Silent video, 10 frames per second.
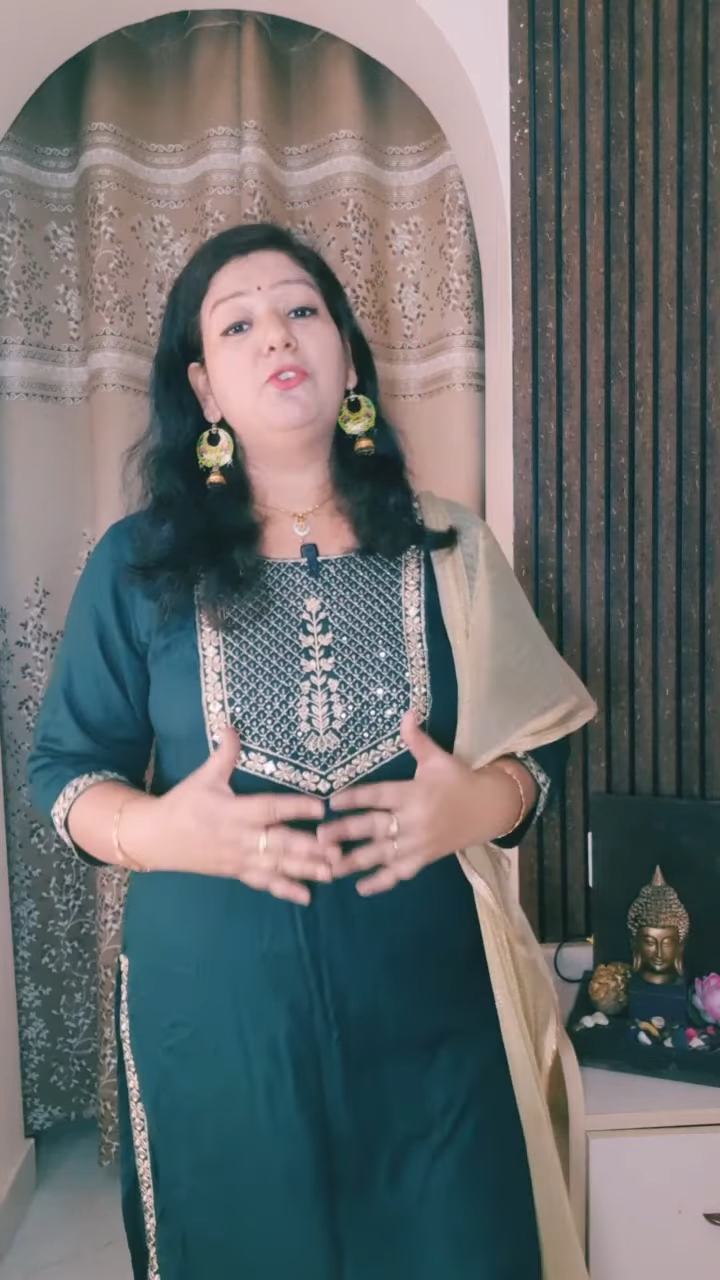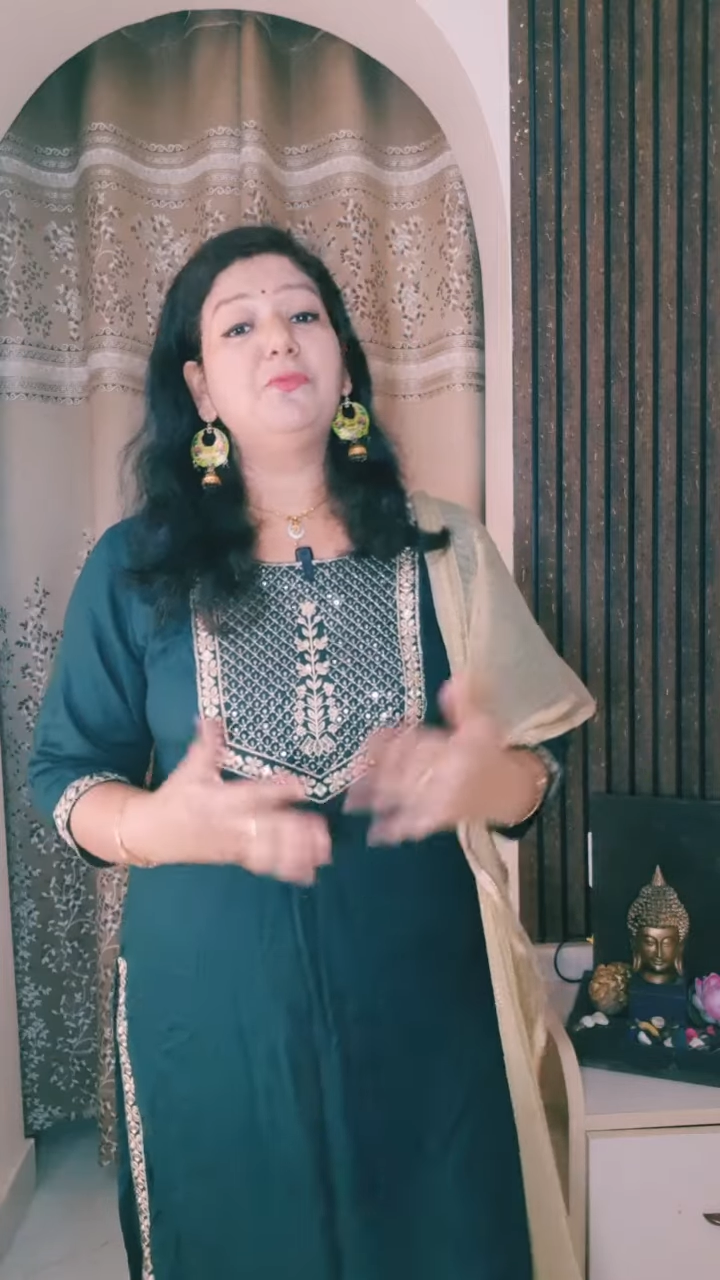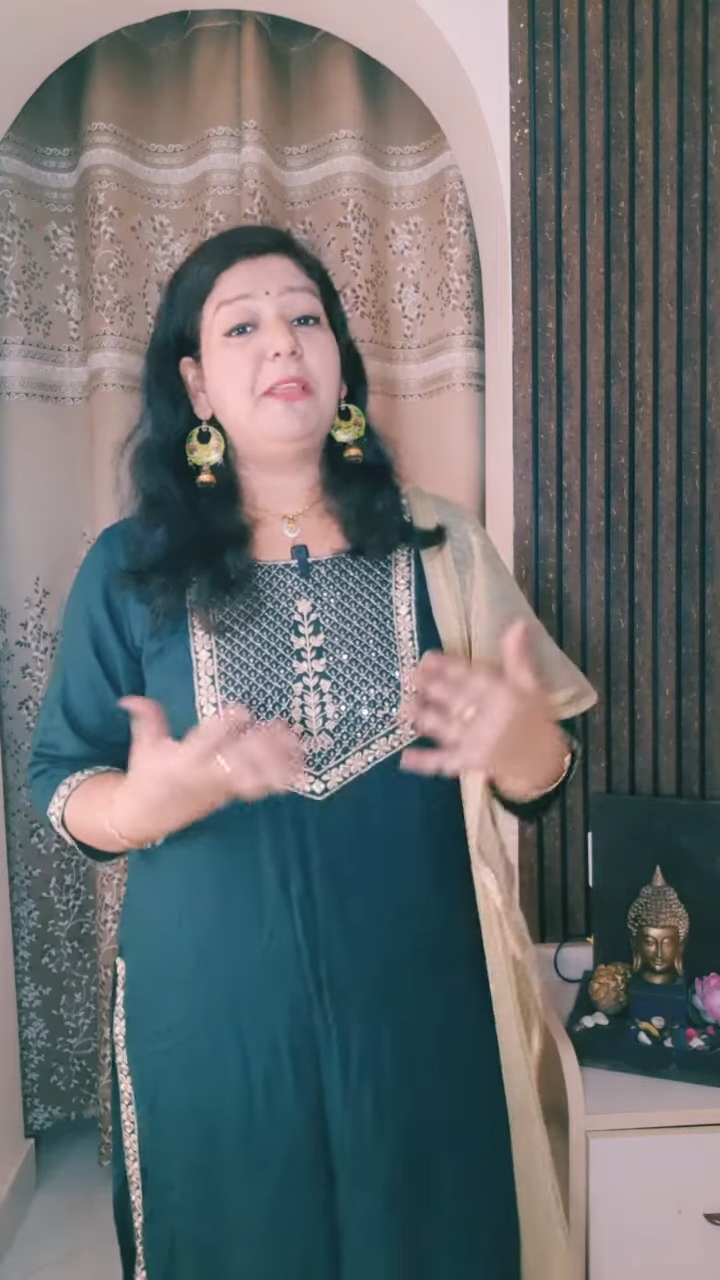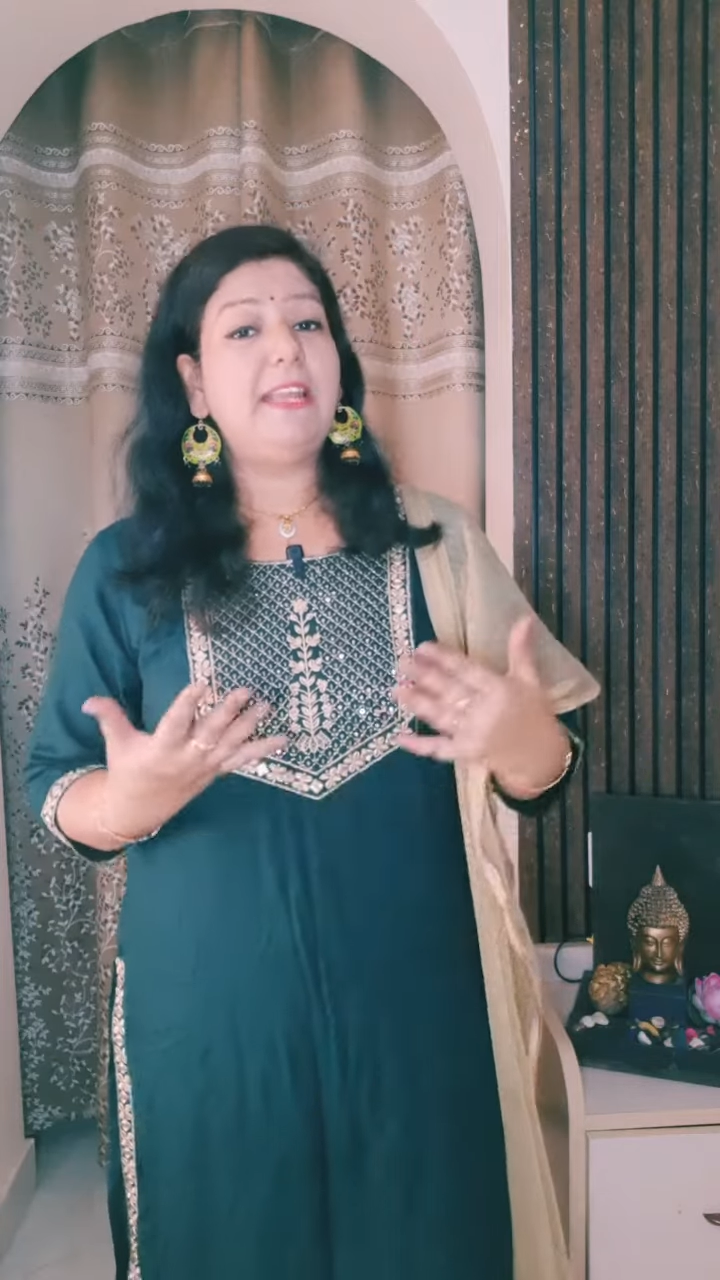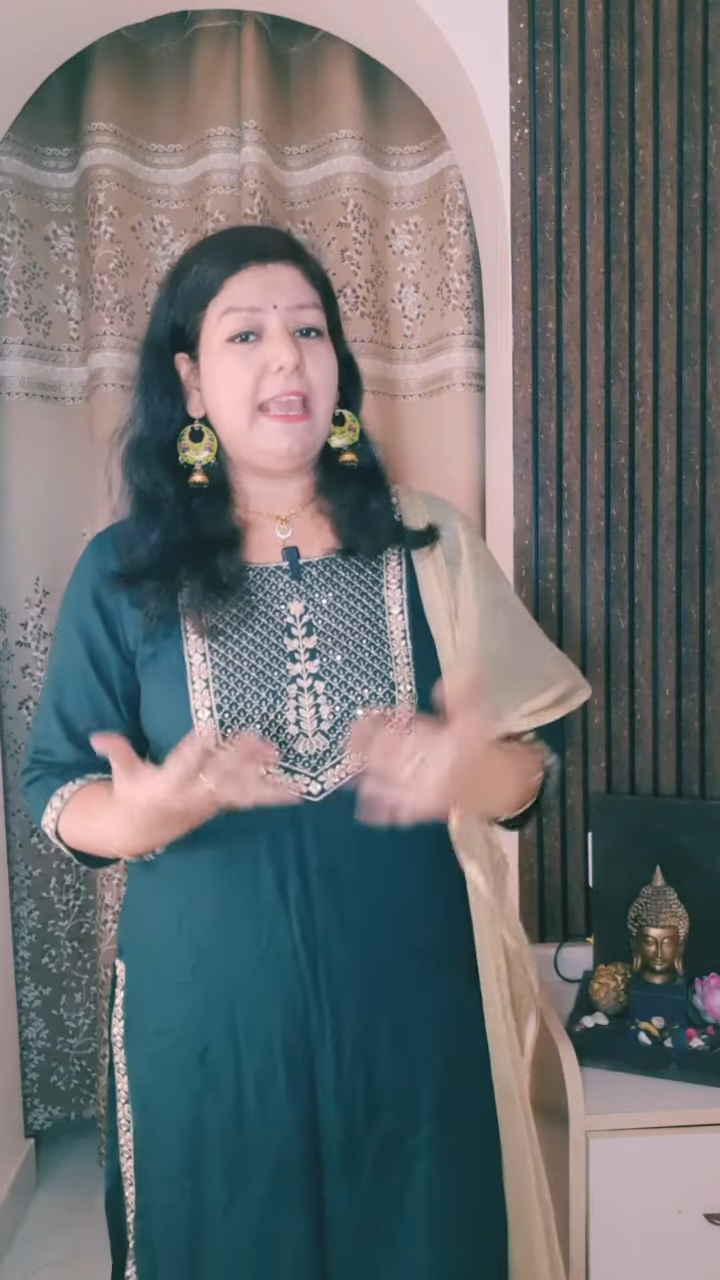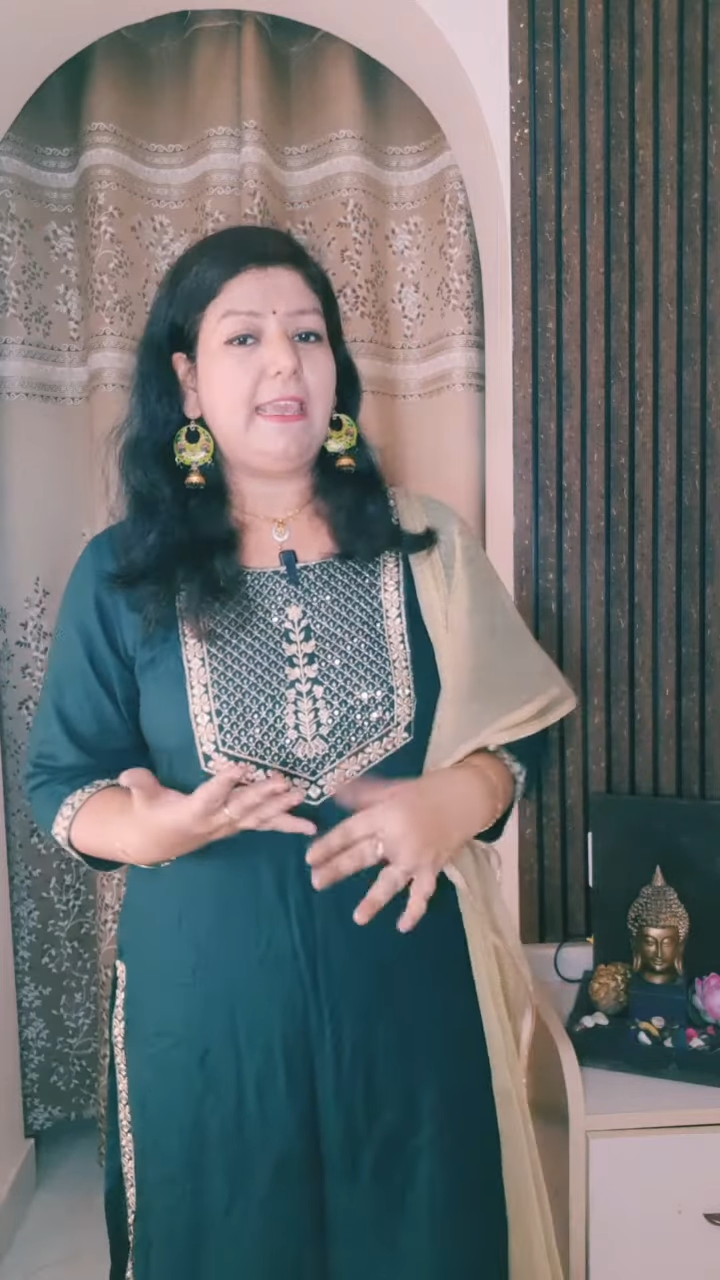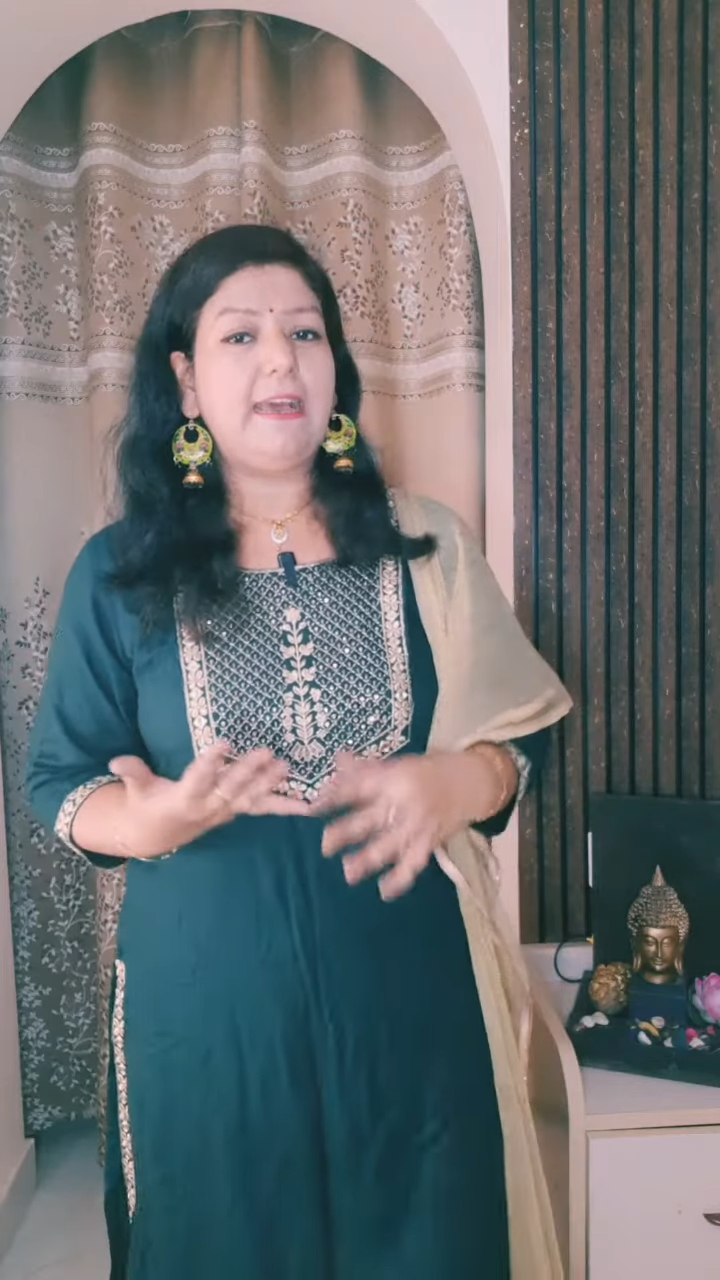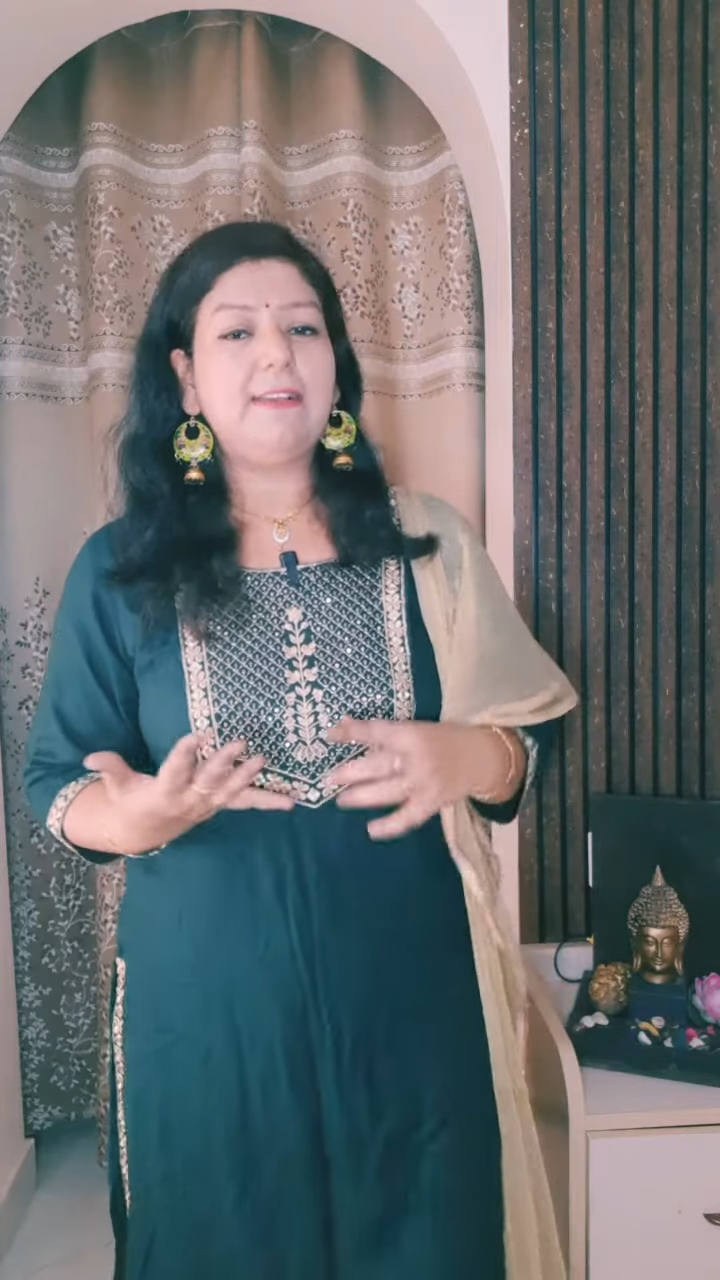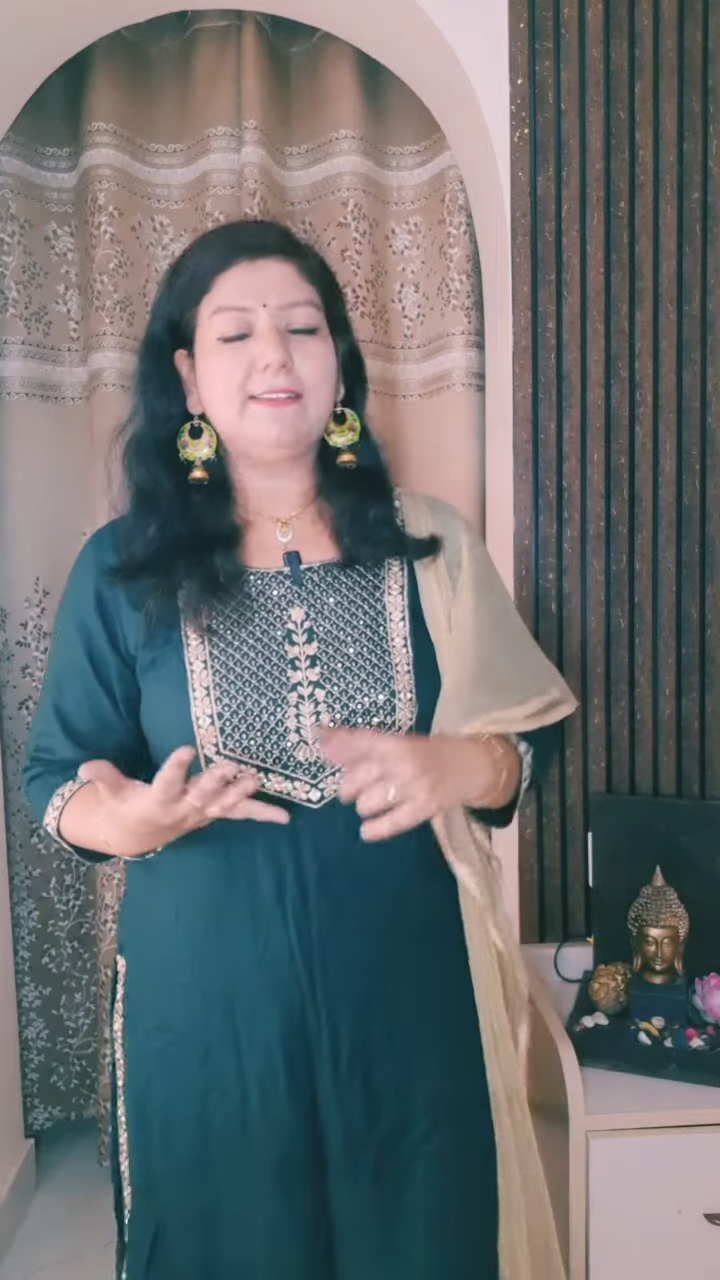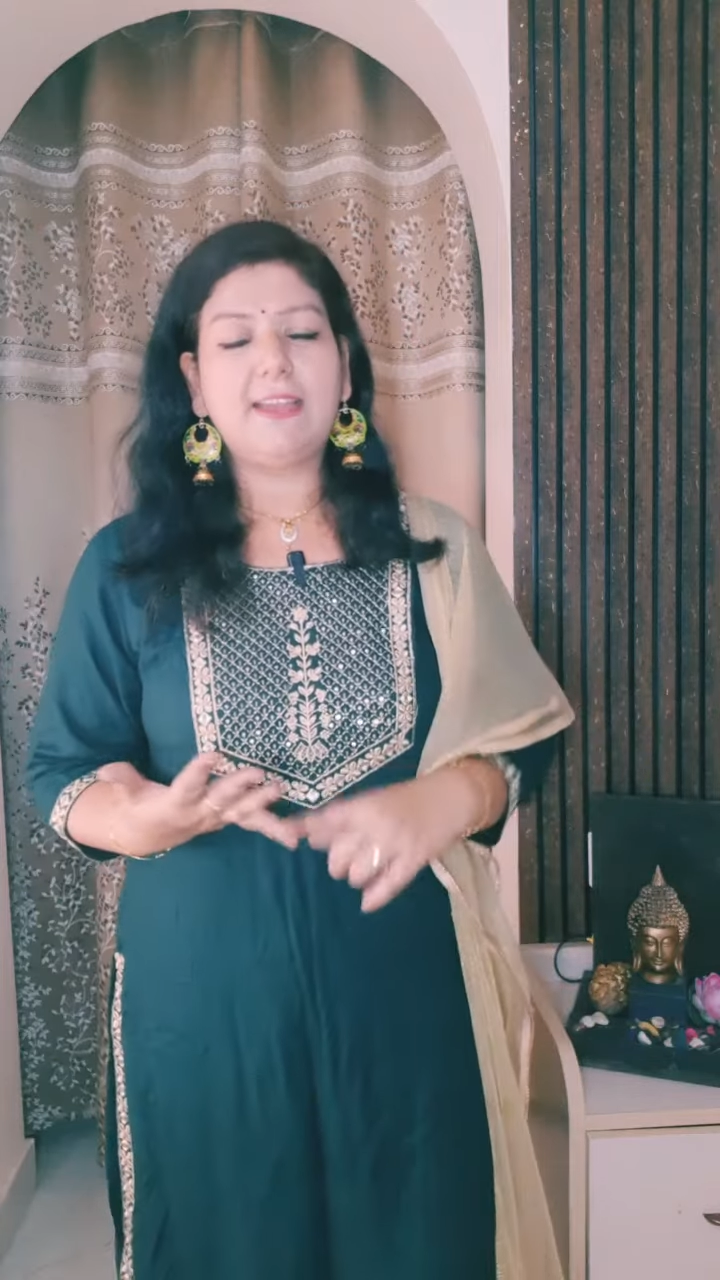उसमें लहंगा